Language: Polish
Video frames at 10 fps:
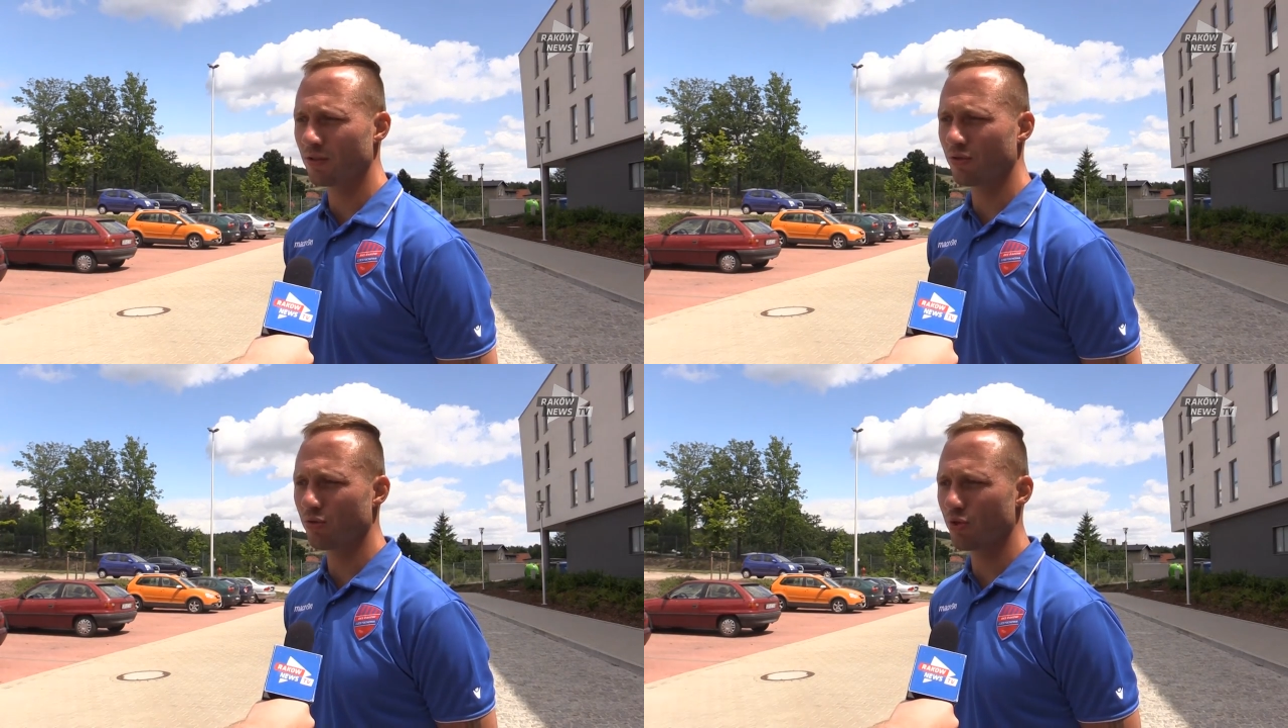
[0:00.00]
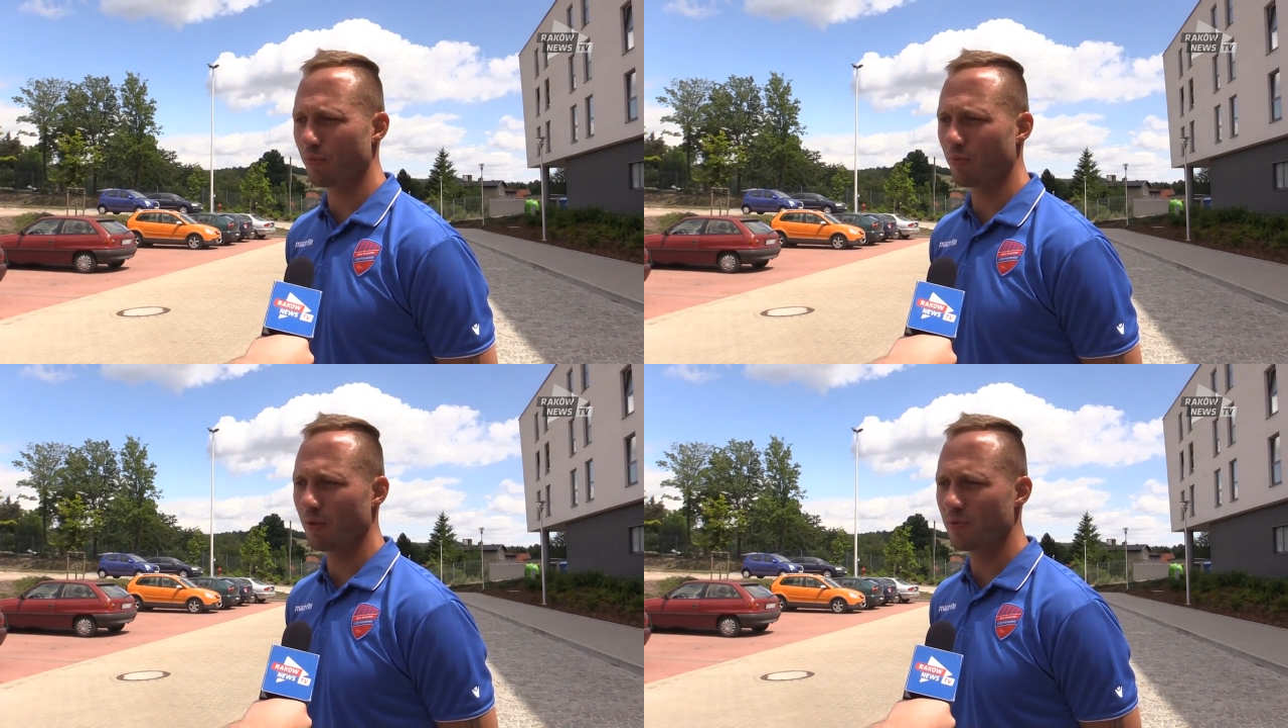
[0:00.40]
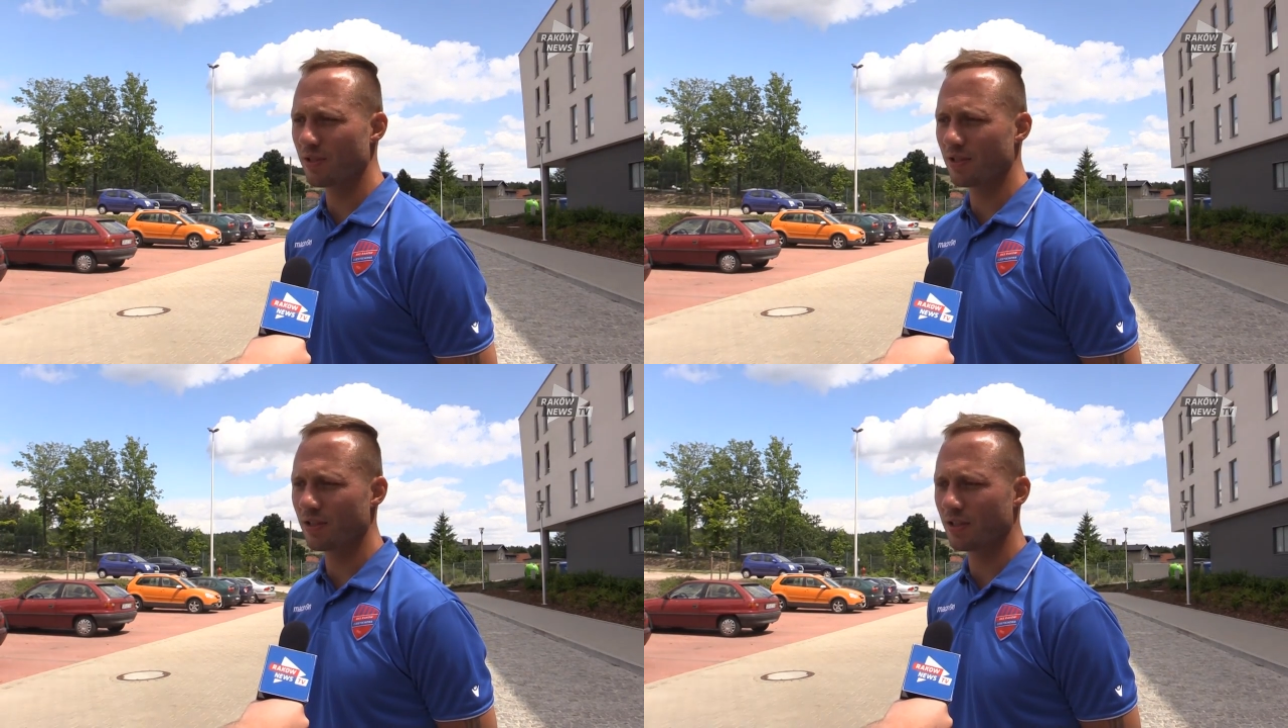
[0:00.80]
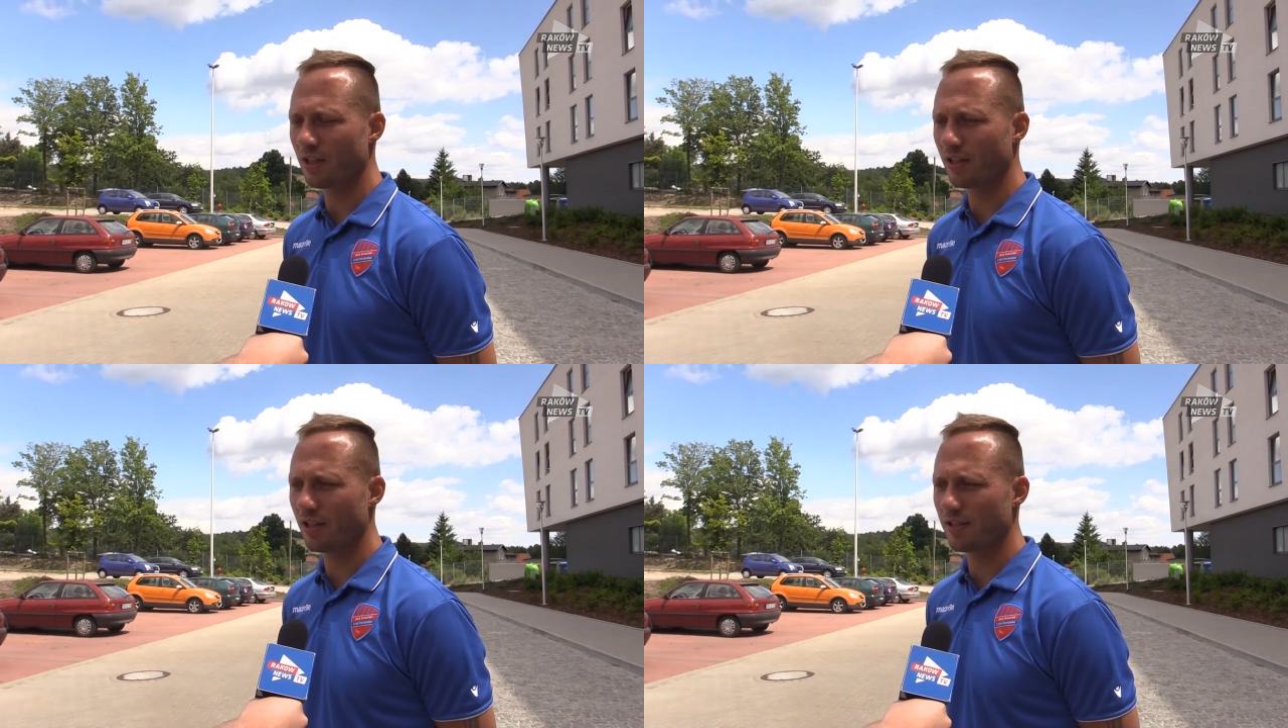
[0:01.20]
dość duże problemy z
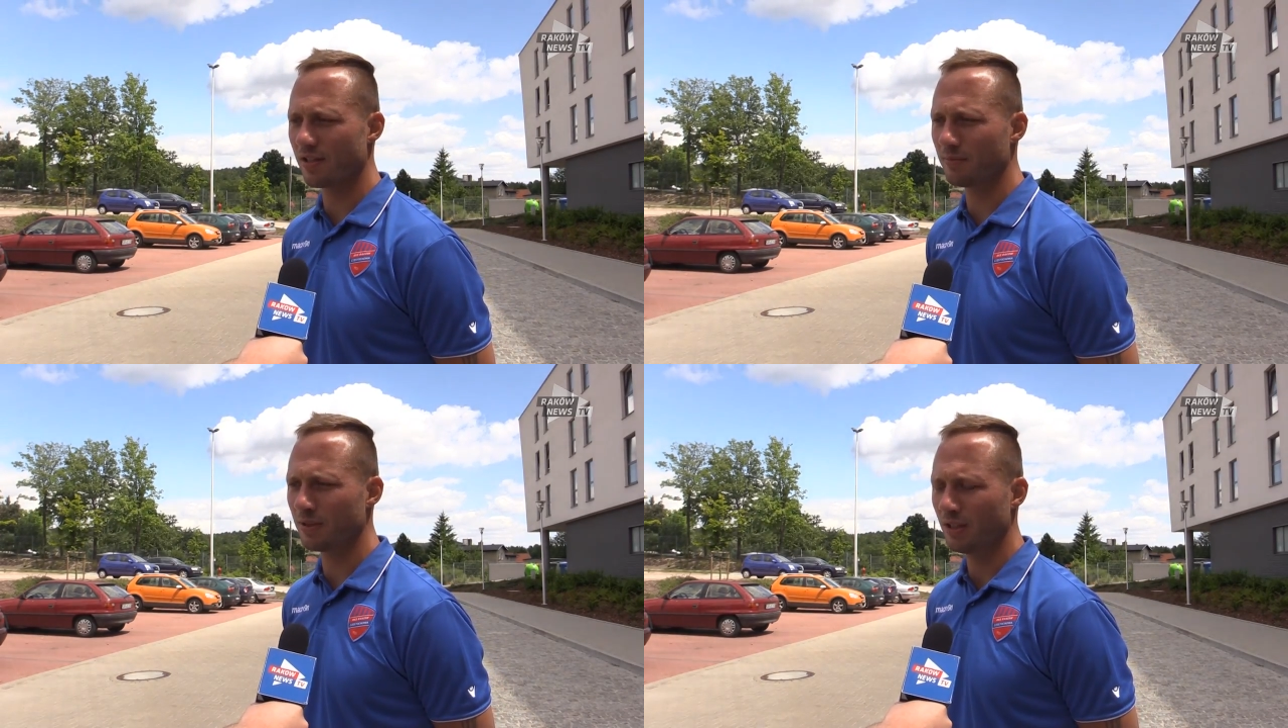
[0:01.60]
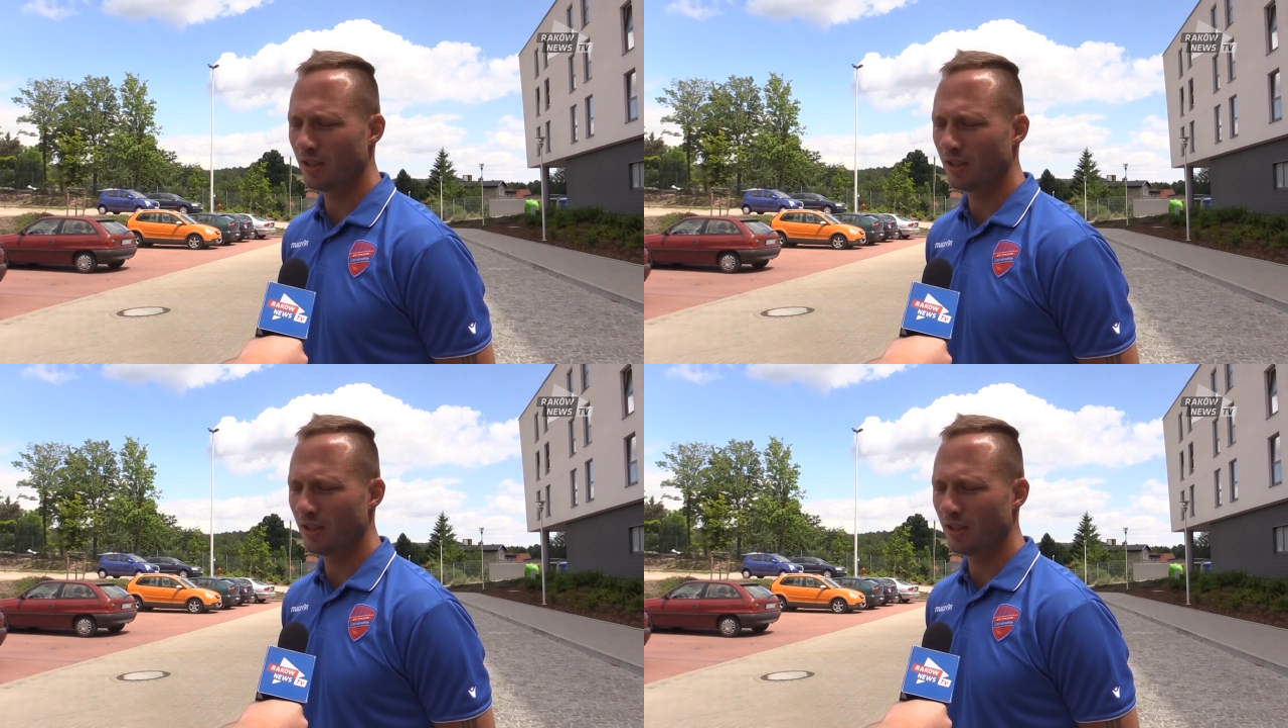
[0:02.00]
Achillesem